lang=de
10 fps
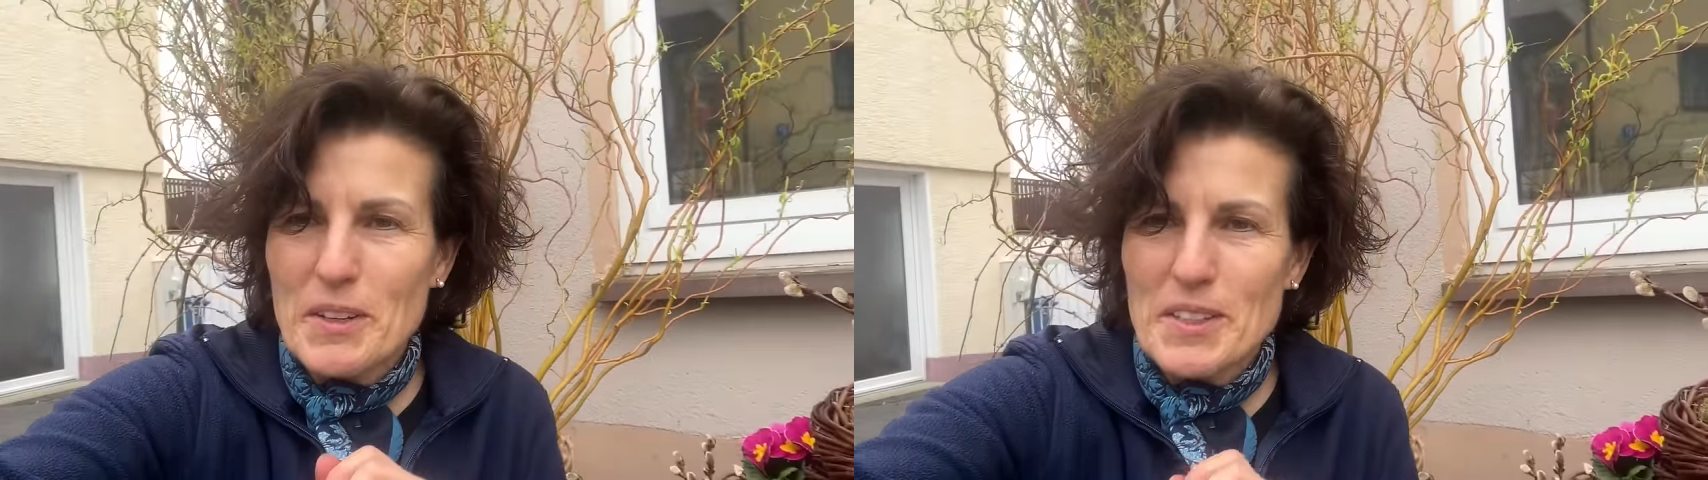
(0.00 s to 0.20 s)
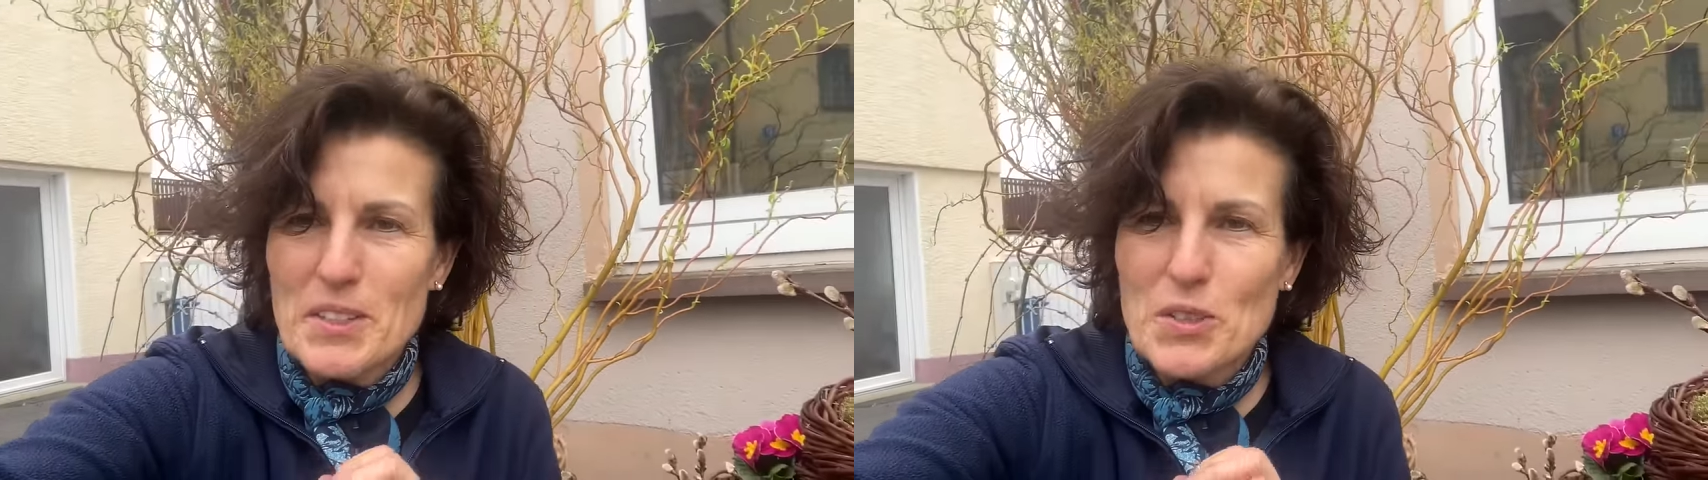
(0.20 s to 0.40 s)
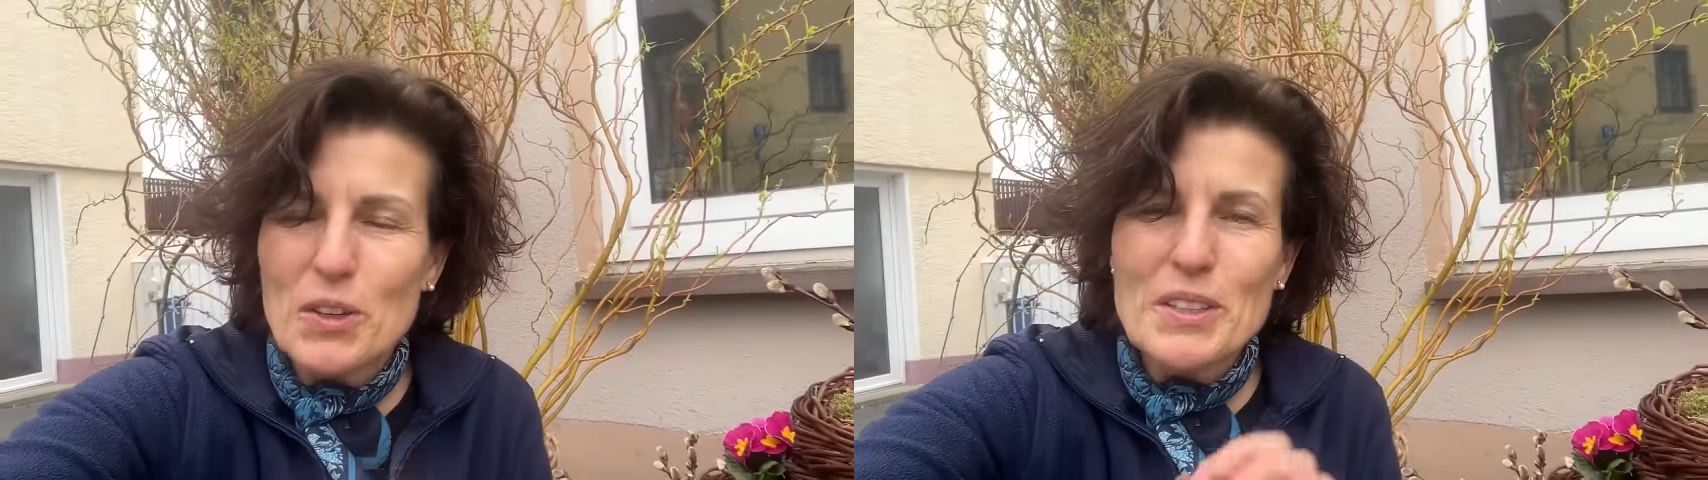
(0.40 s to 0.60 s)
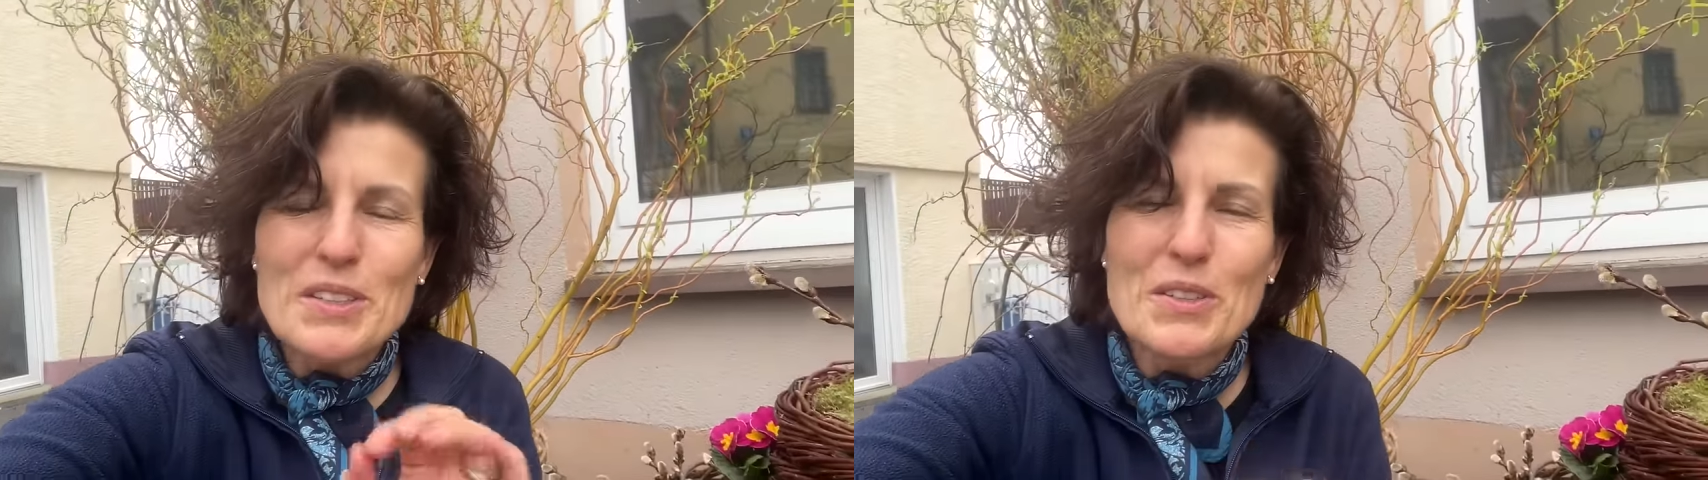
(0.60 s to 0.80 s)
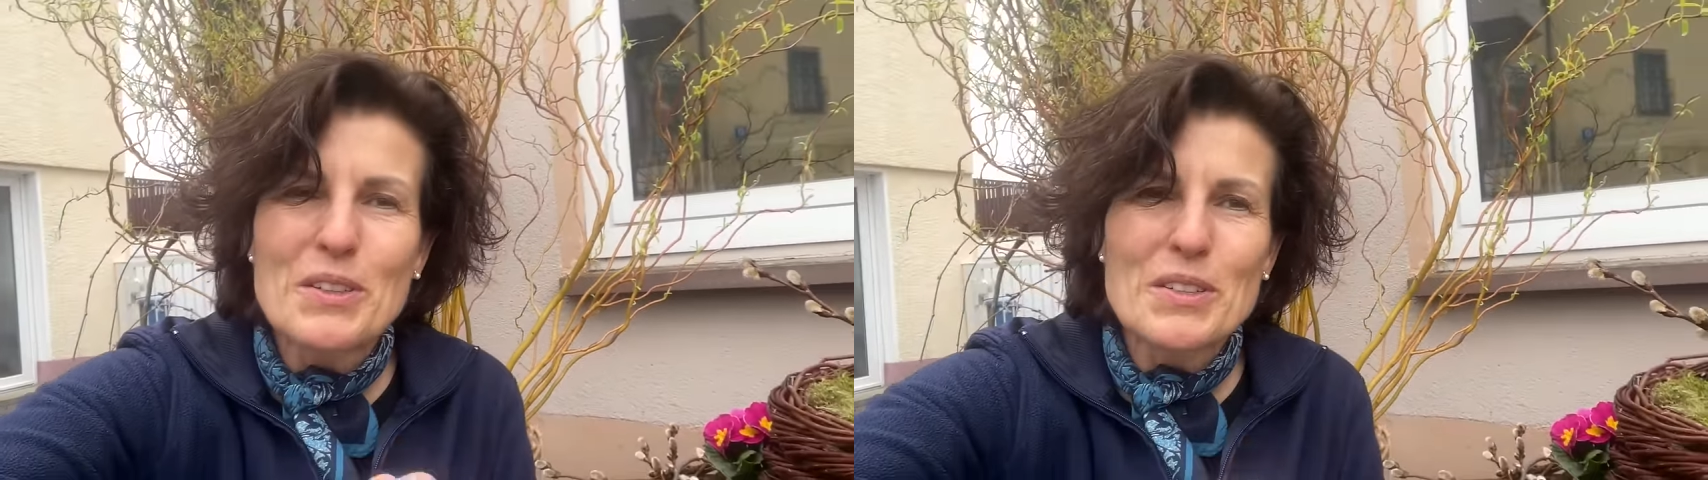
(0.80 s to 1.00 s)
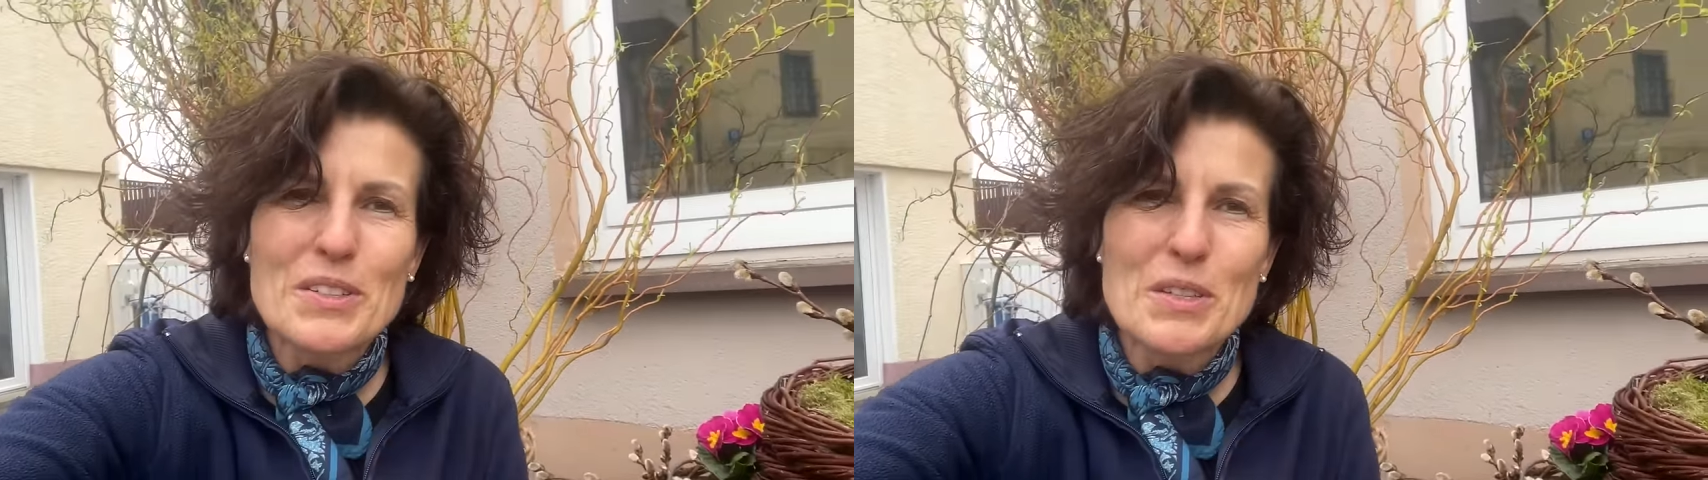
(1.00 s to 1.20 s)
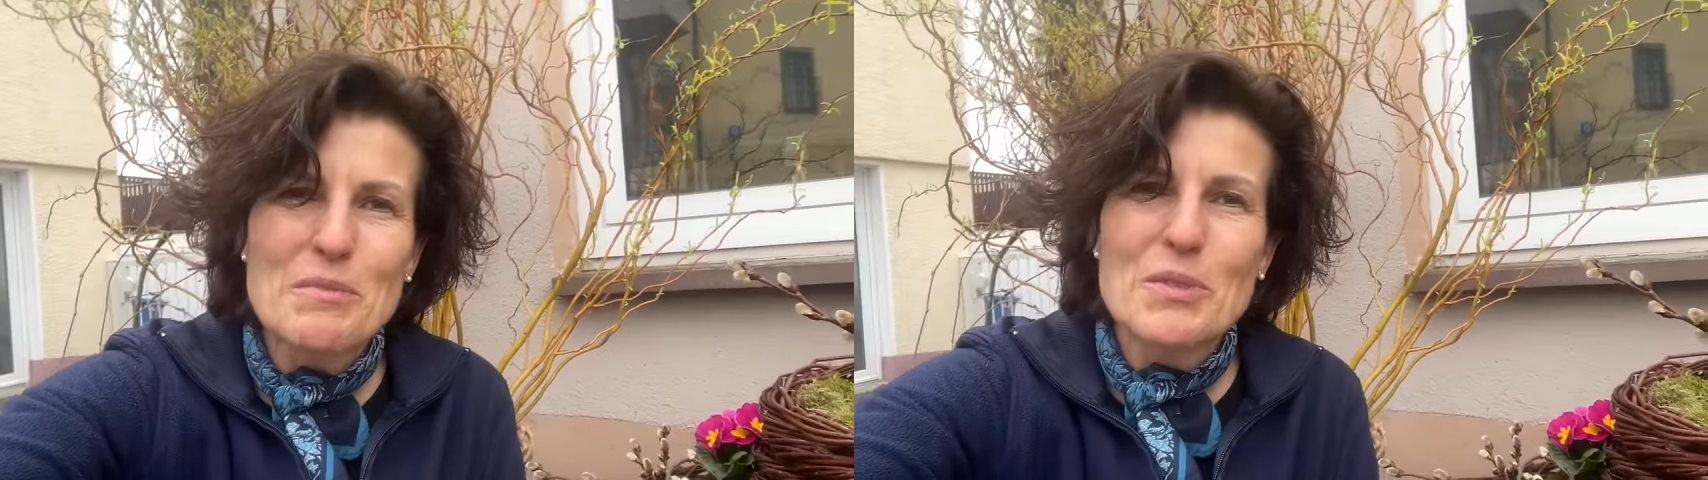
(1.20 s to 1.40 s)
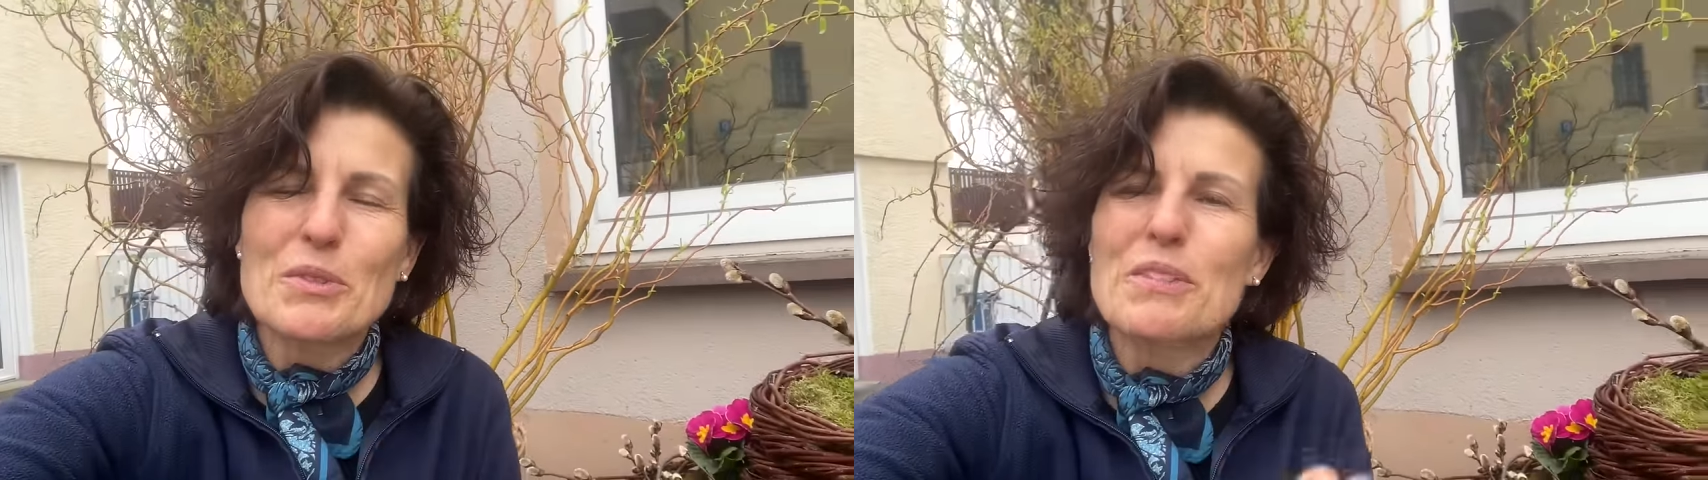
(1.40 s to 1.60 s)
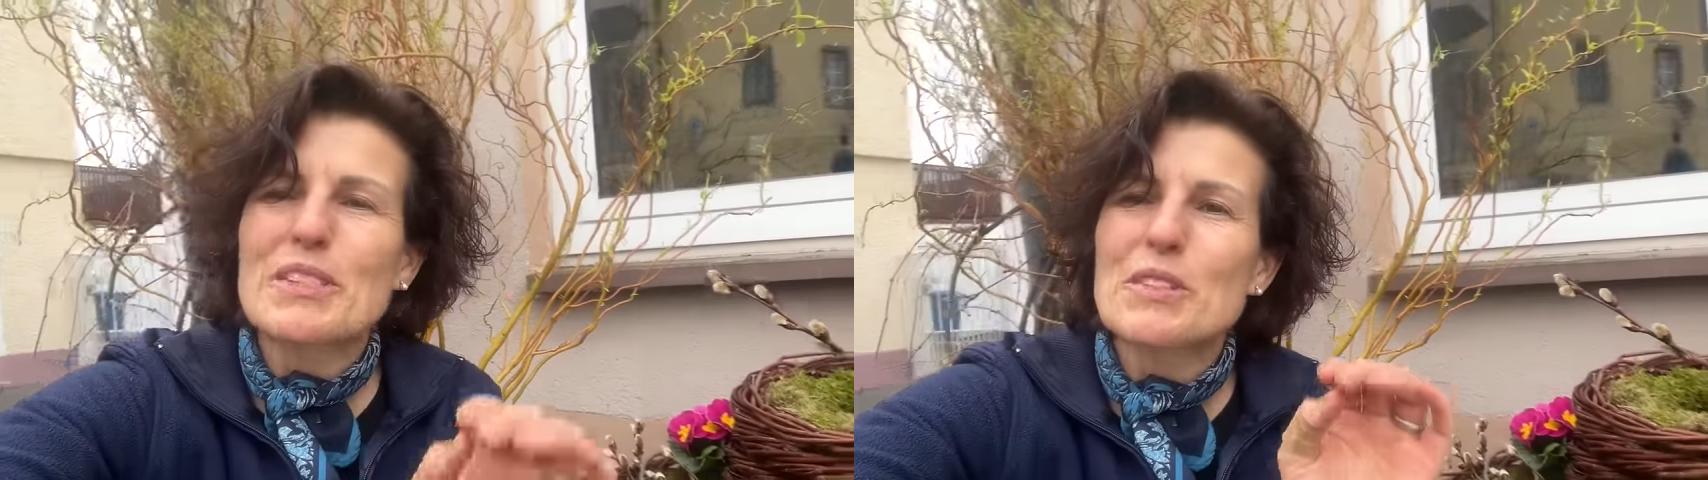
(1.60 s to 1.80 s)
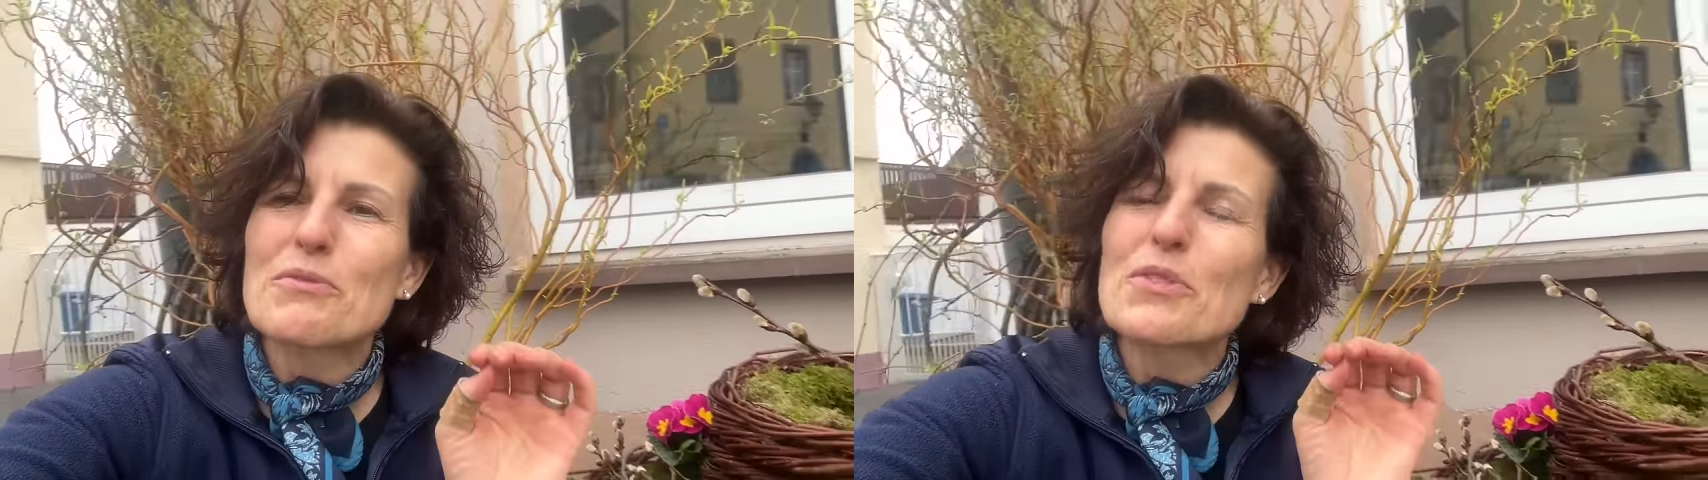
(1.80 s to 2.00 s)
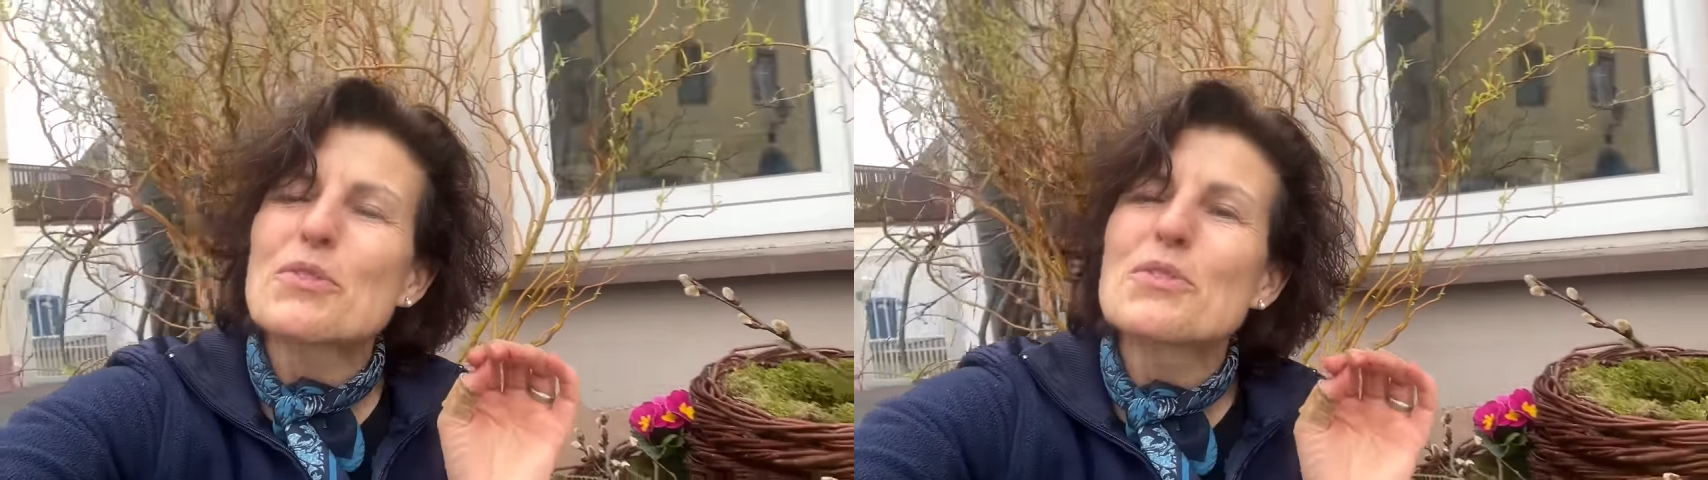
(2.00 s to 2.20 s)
was es tolles Neues gibt und was ihr für